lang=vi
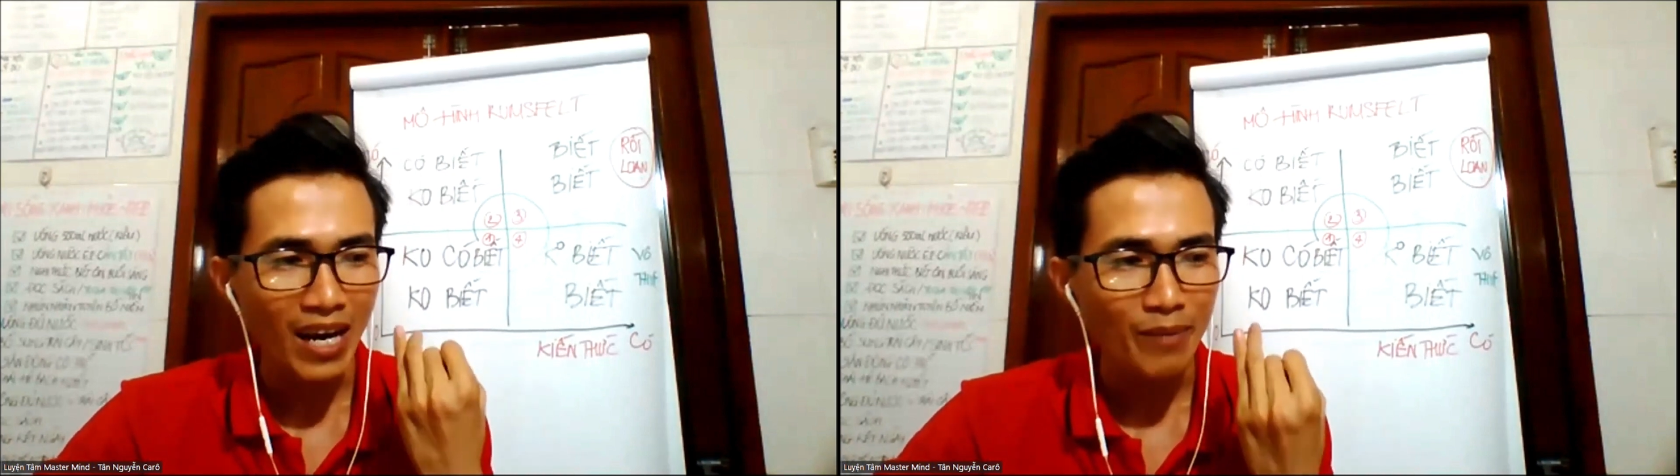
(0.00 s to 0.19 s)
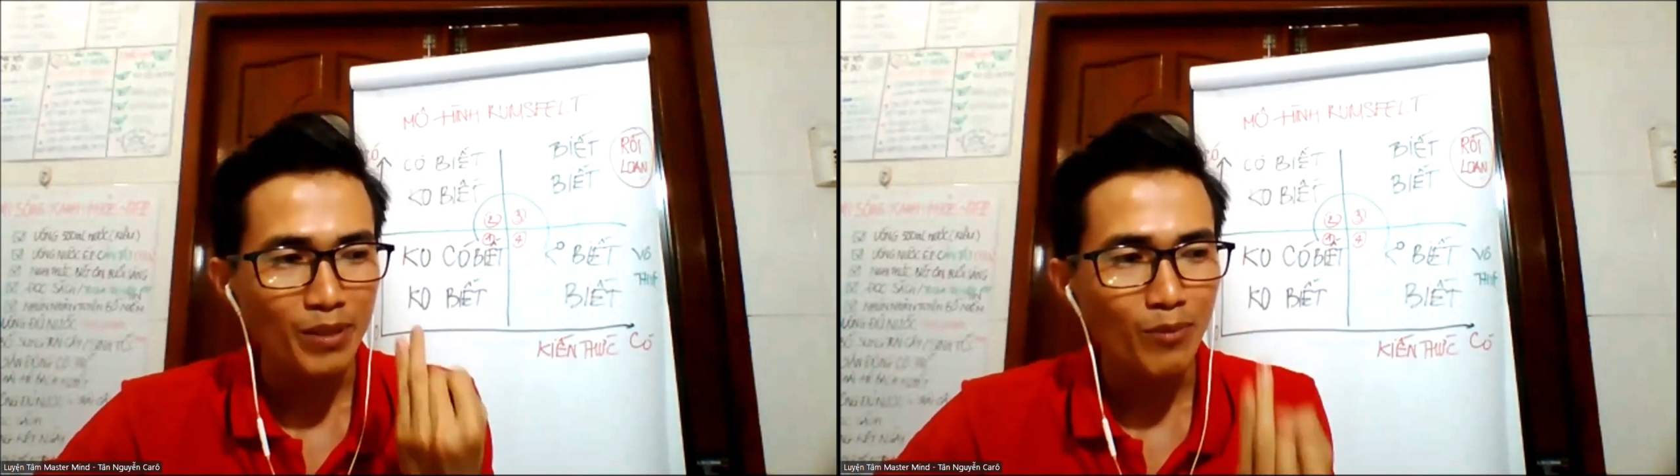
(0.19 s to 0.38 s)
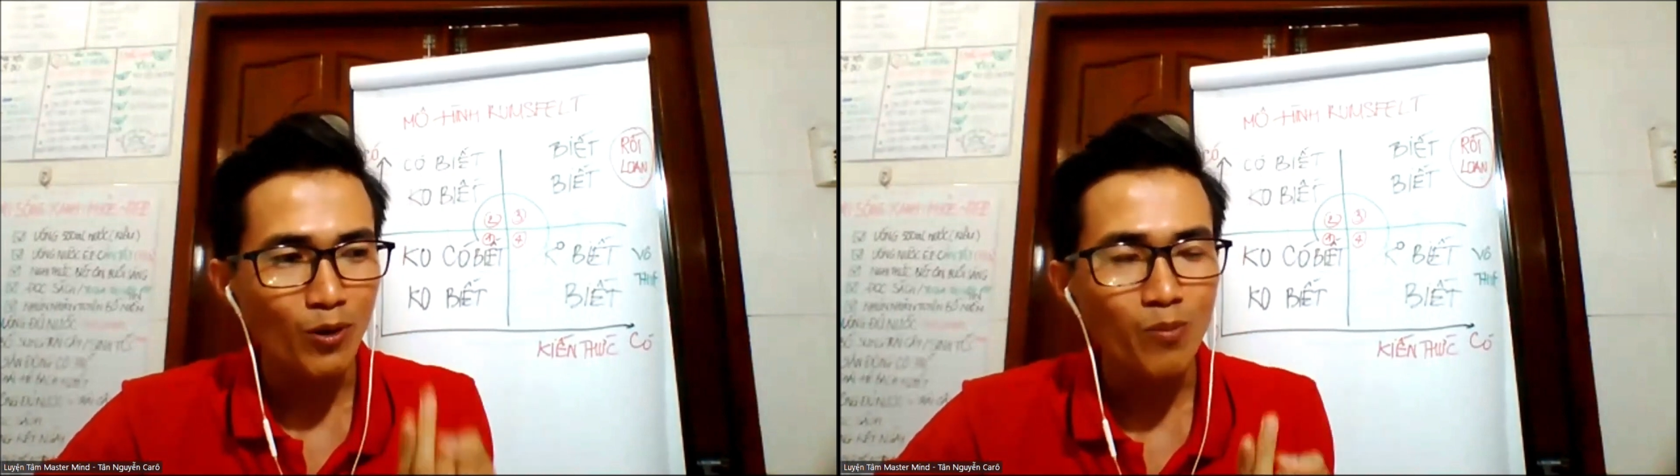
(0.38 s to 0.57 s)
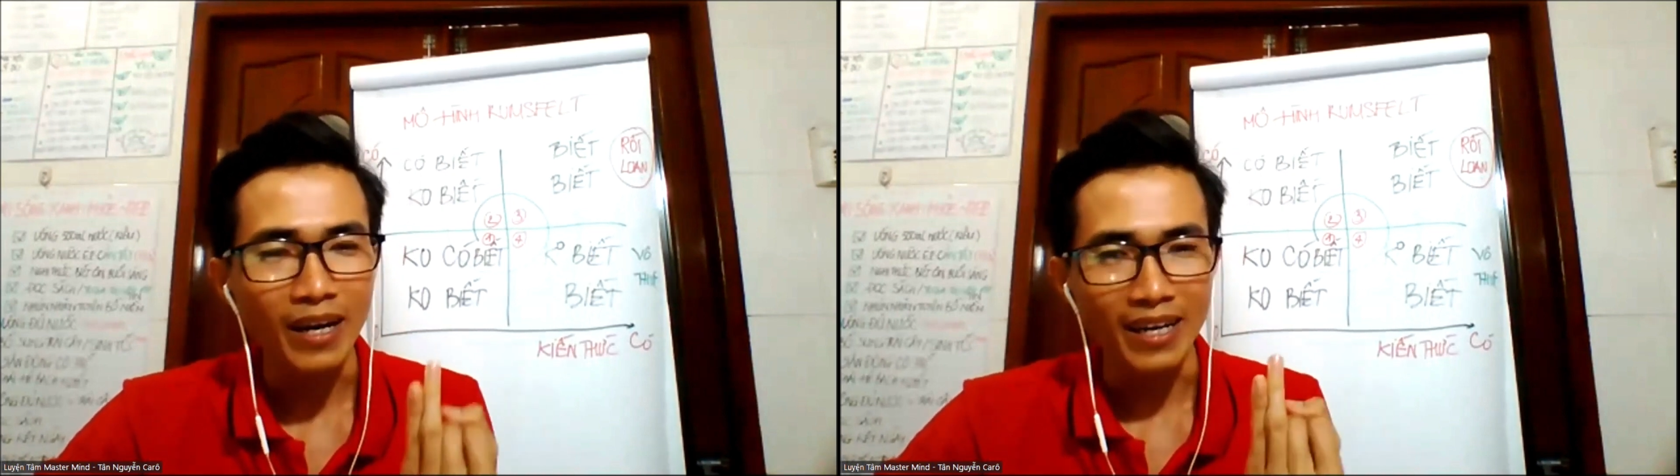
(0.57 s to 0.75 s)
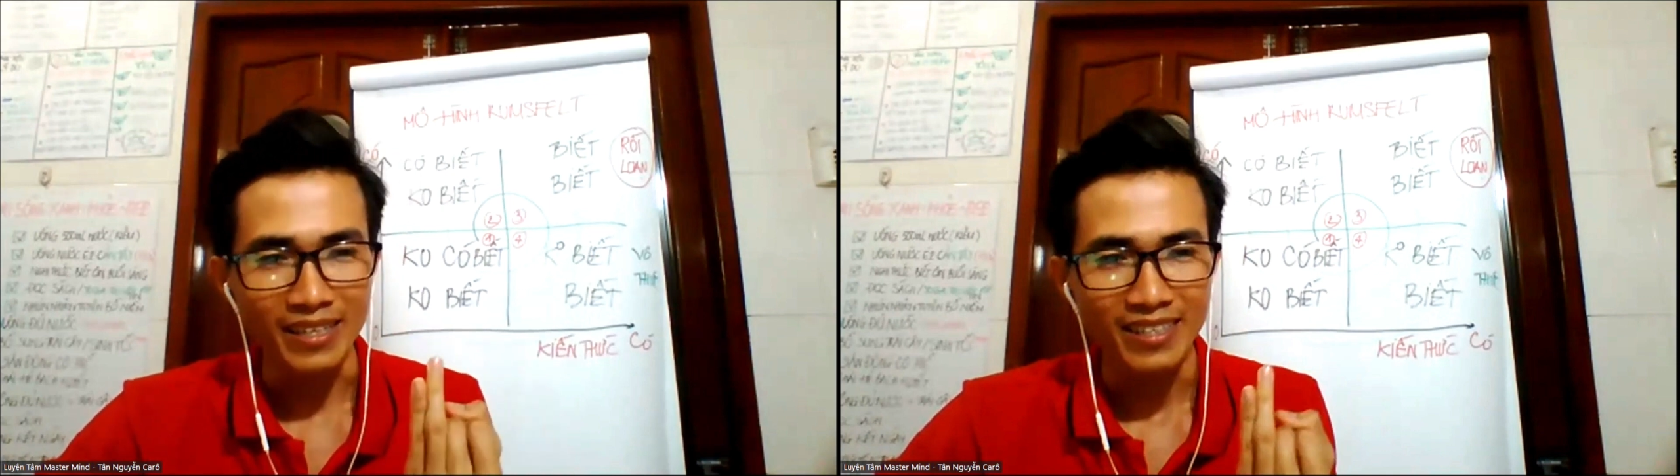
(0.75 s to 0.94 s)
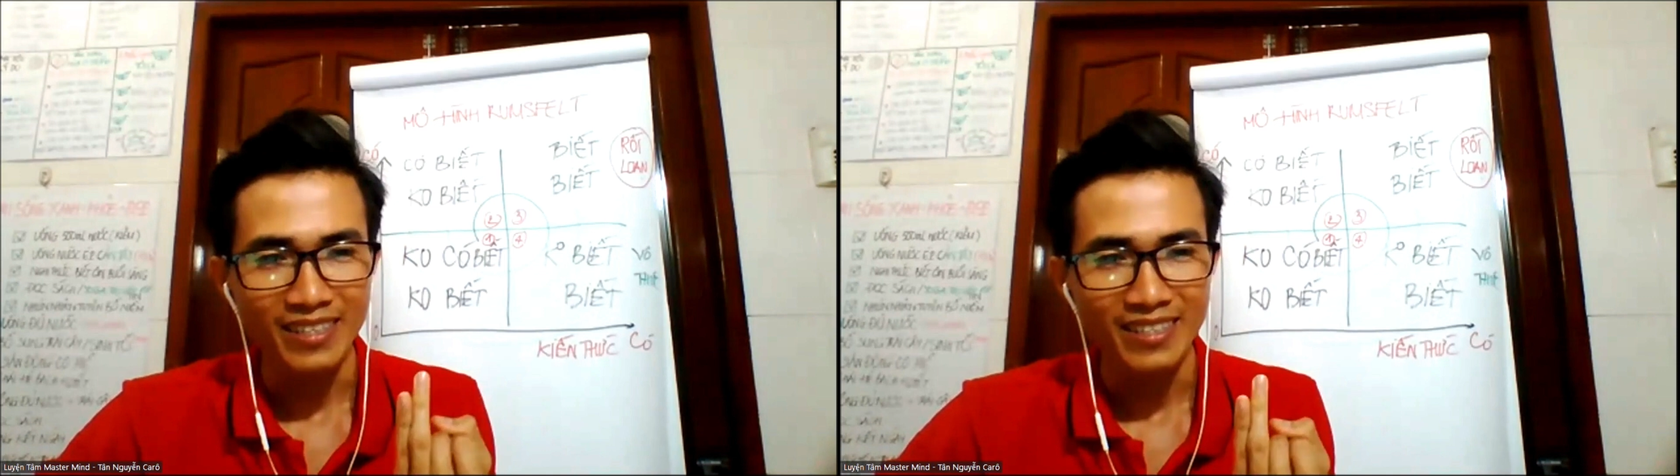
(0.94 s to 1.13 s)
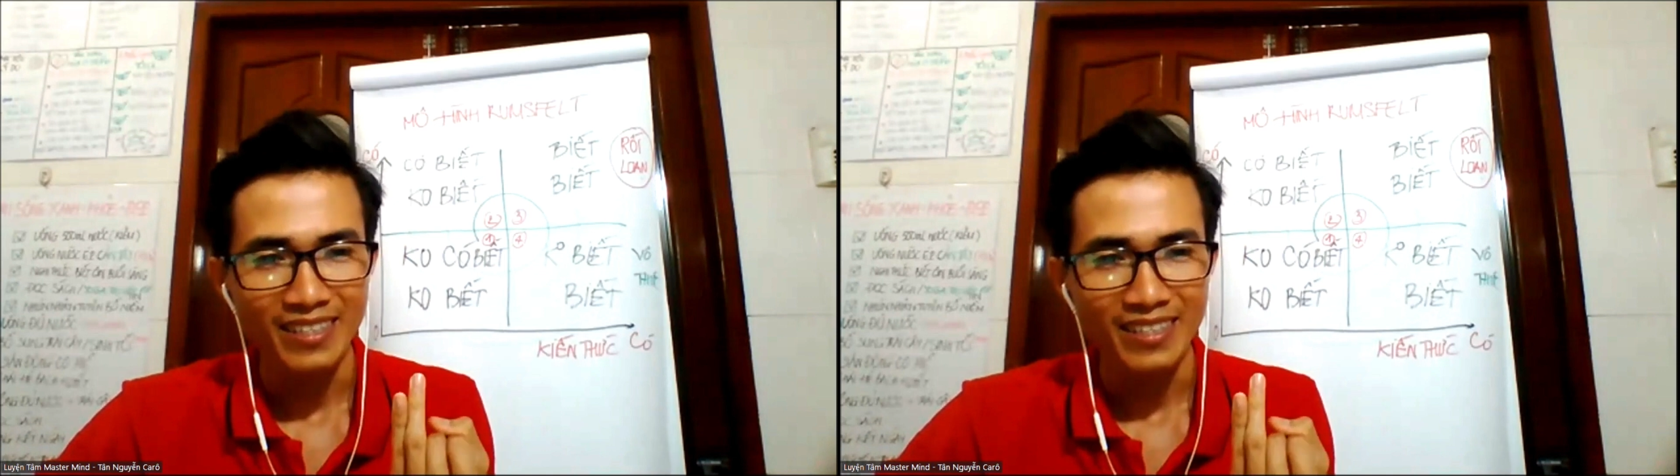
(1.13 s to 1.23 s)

21 ngày